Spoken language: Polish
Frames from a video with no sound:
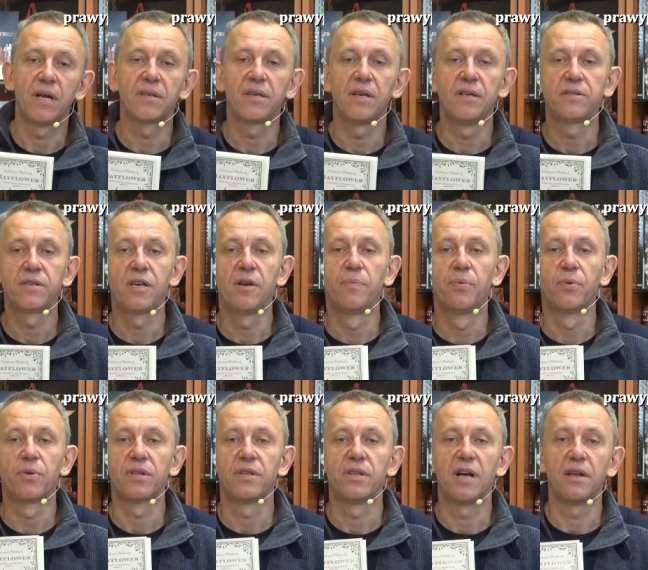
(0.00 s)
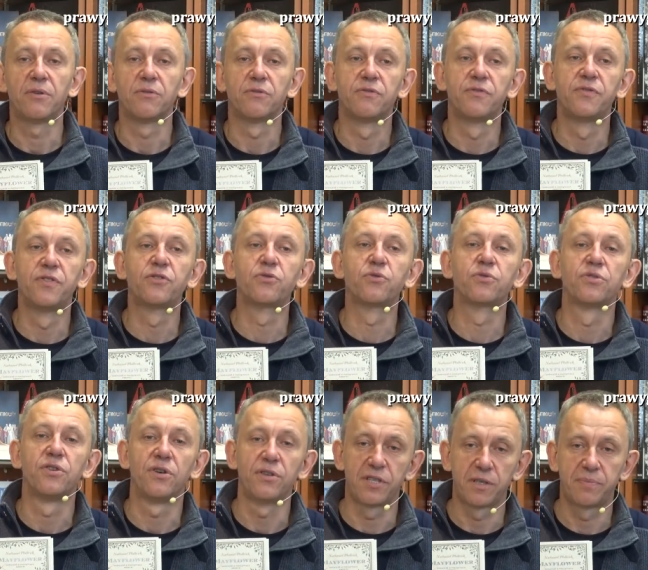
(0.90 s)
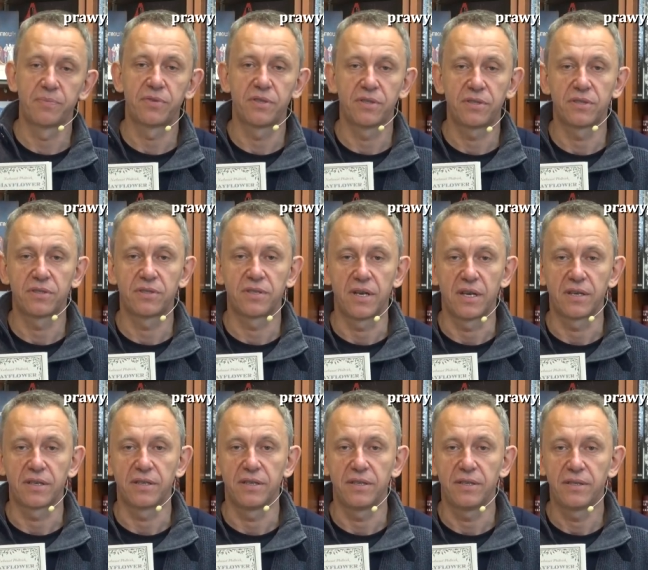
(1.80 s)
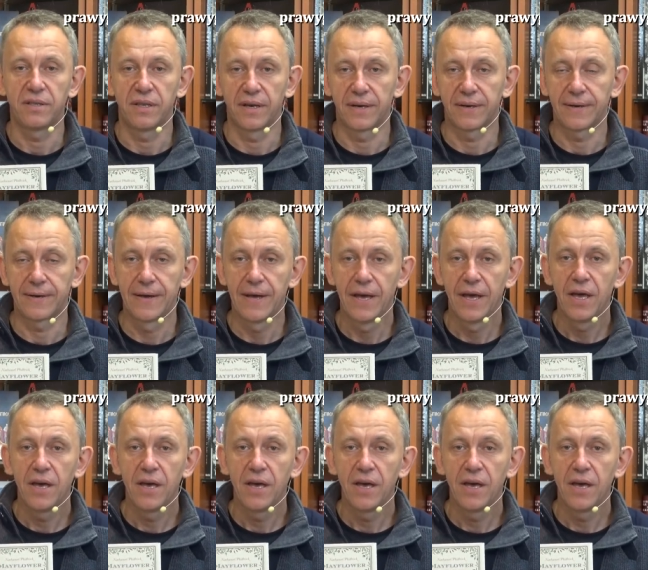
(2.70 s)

angielskich purytanów, wyrzuconych przecież z Anglii, tak,